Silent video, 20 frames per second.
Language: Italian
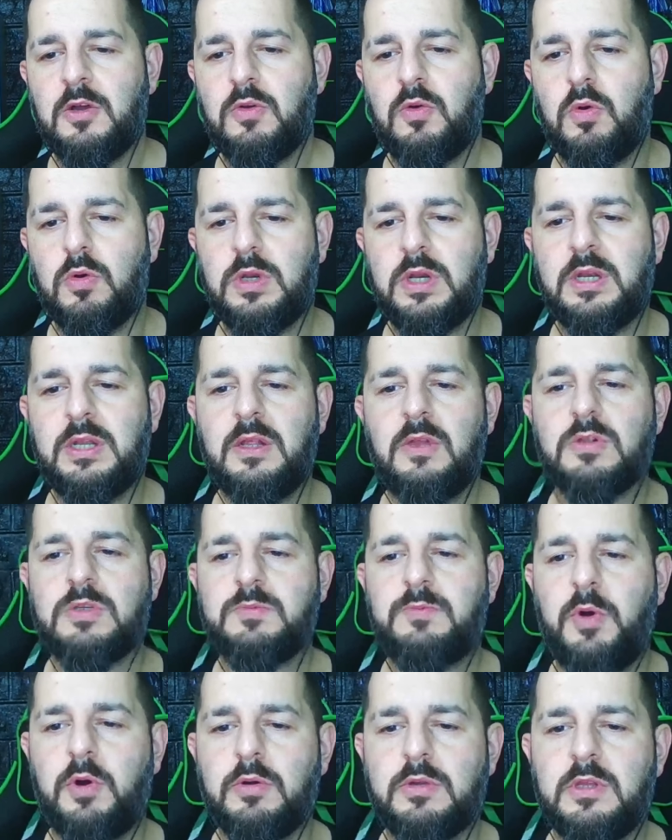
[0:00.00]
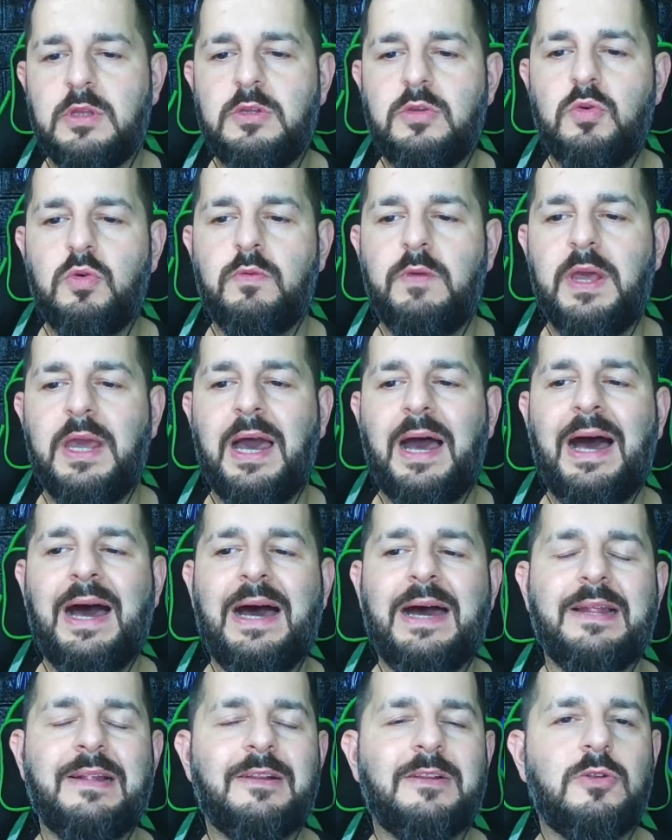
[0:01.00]
Corriere dello Sport, Juve,
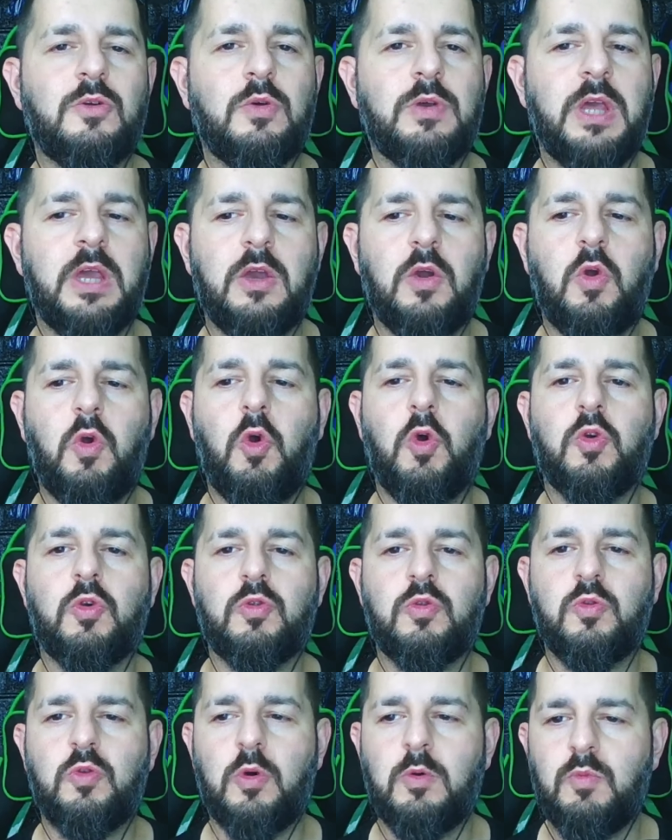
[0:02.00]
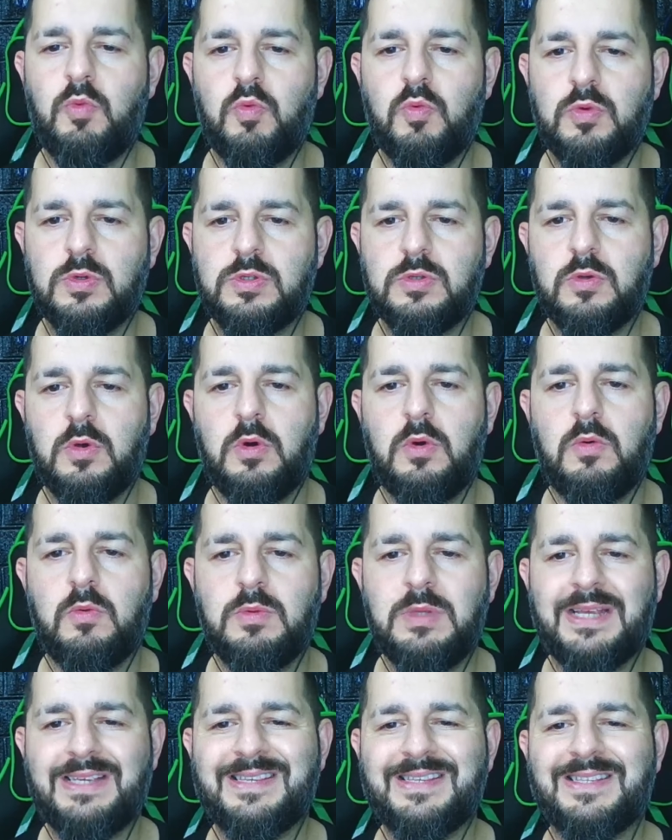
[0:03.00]
altro che cortomuso,
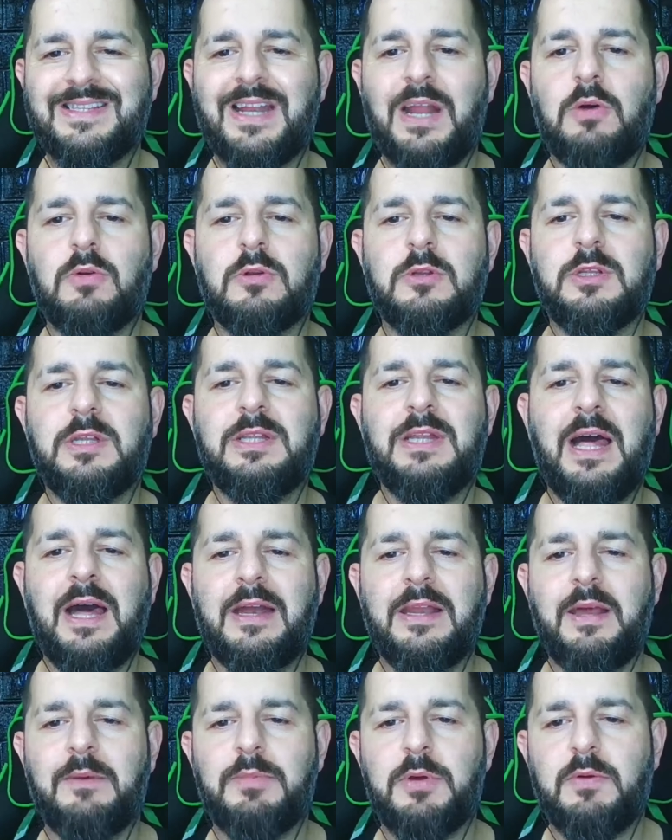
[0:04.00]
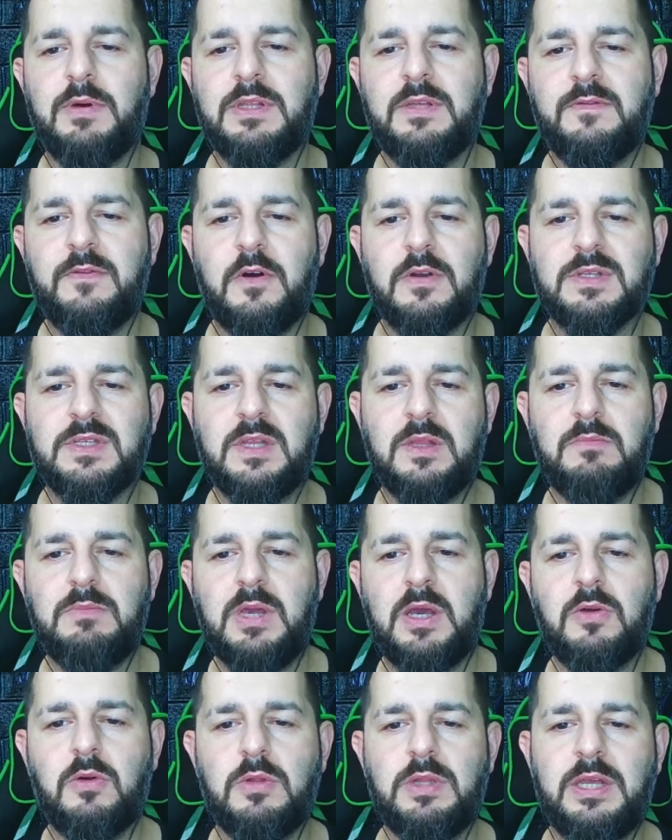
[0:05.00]
una straordinaria prova di forza dei
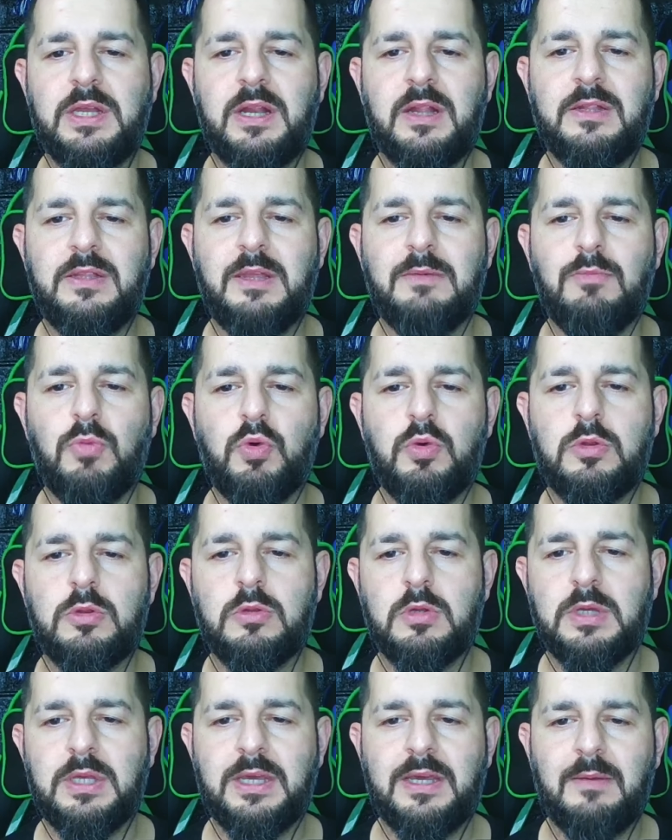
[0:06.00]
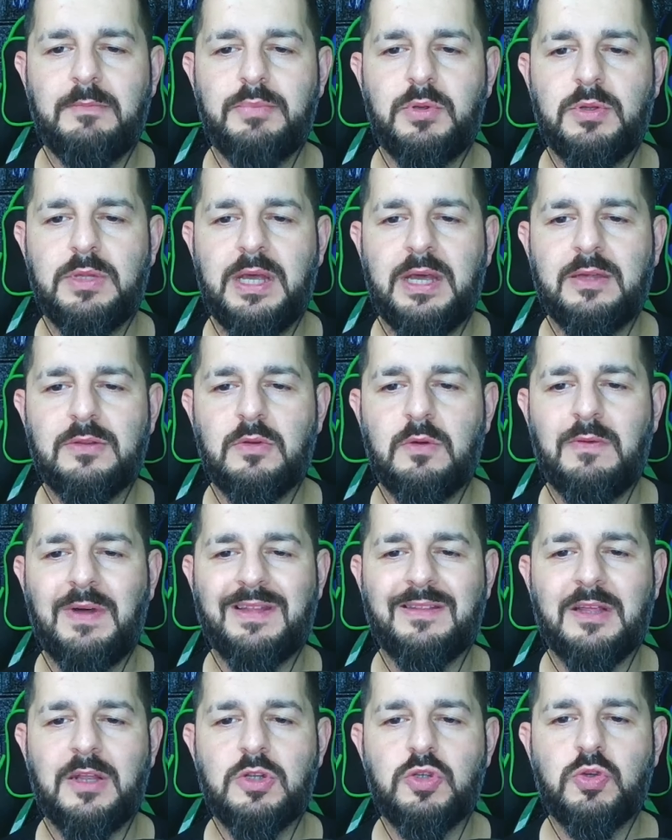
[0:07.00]
bianconeri al debutto in campionato,
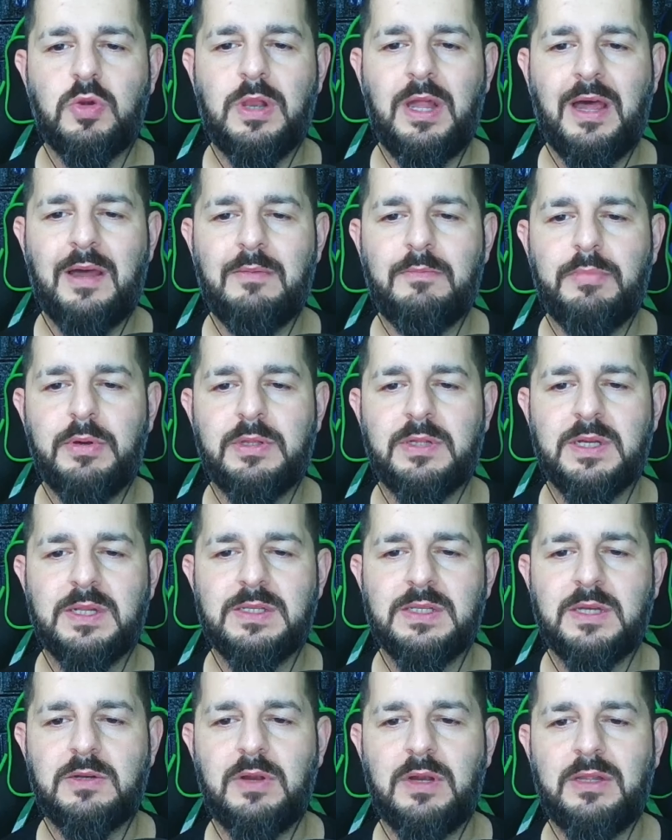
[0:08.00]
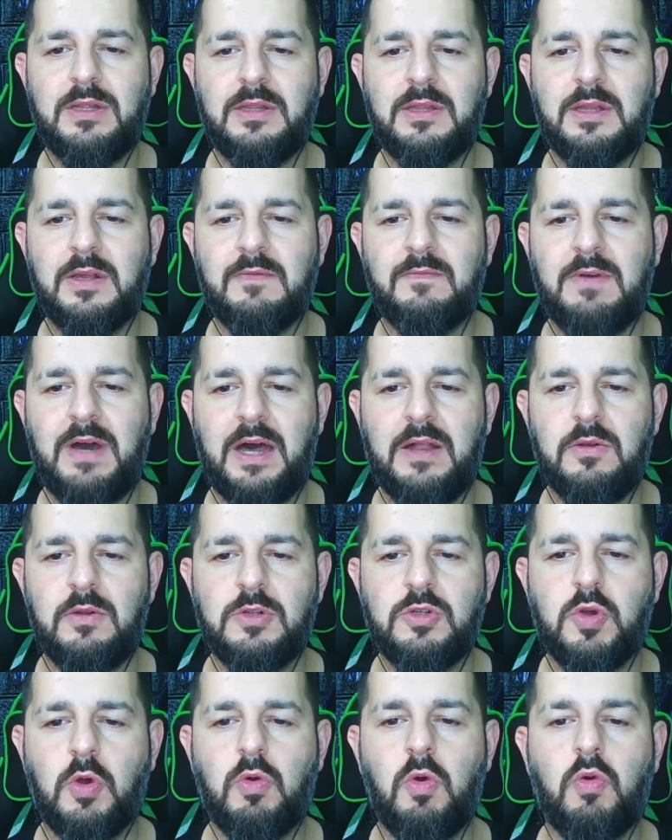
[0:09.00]
vantaggio lampo e 3-0 all'intervallo, il
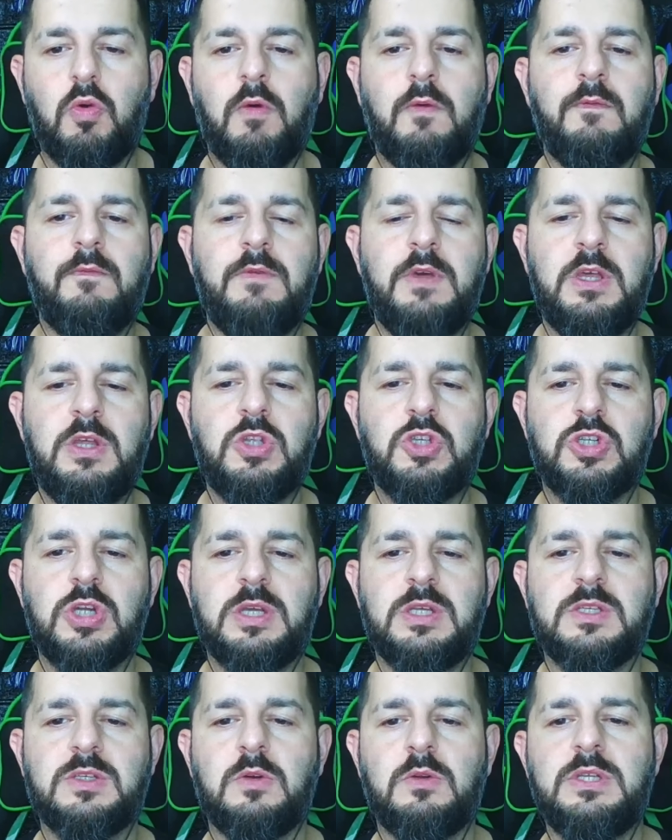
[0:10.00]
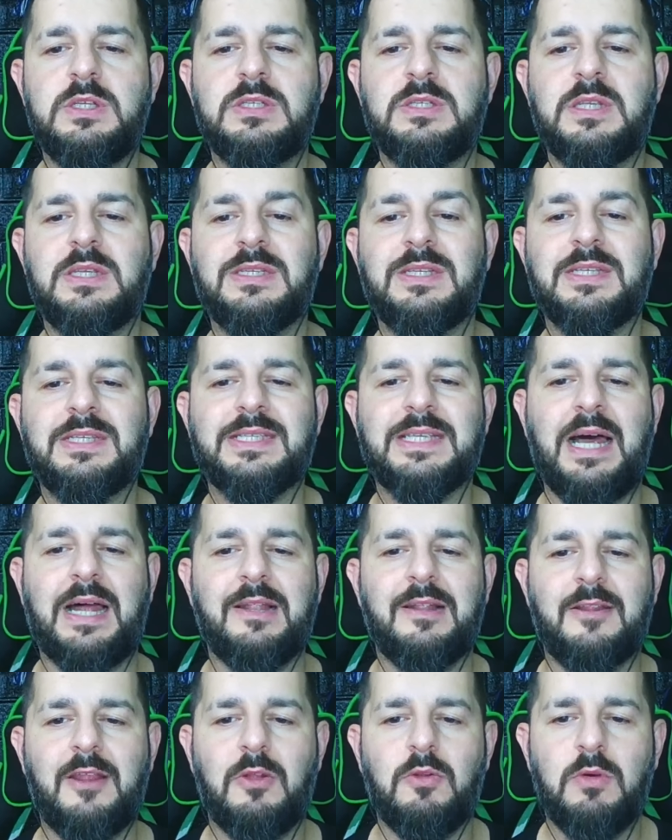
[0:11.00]
gioco convince, i solisti si
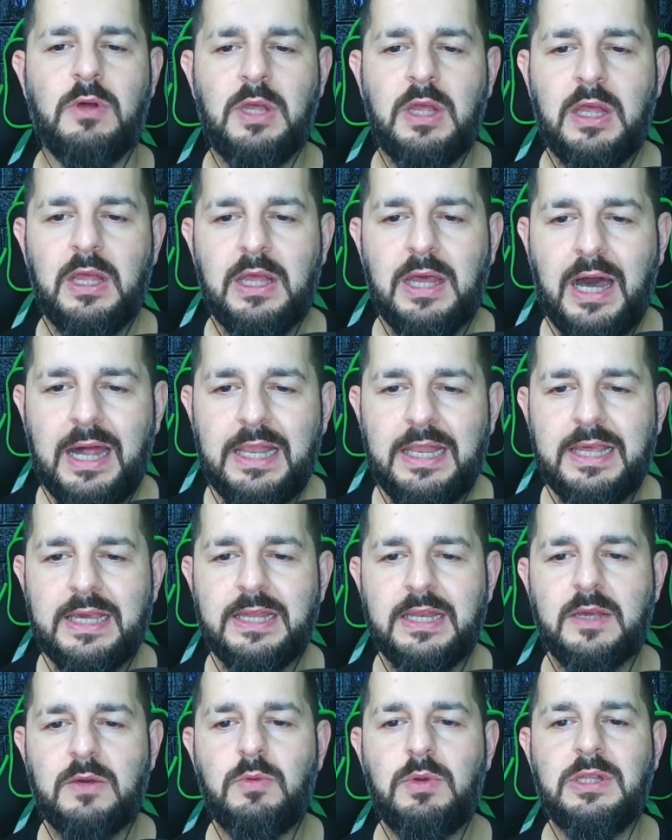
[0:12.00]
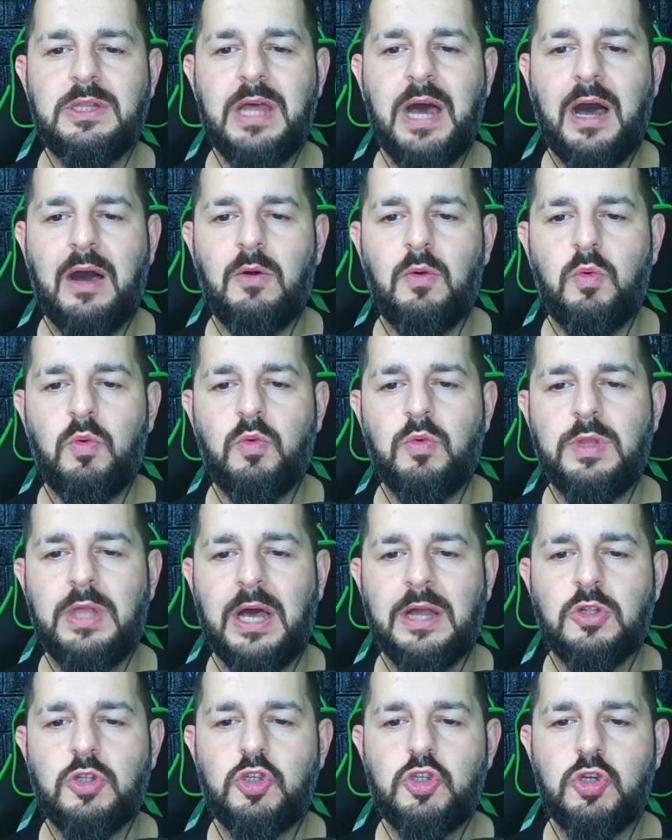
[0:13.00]
esaltano, Allegri guida una
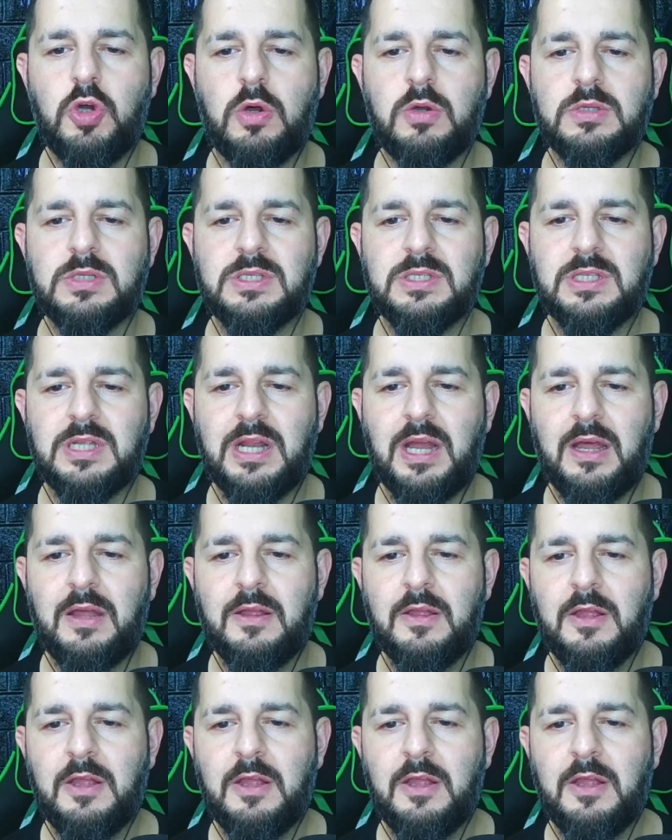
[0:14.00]
giostra,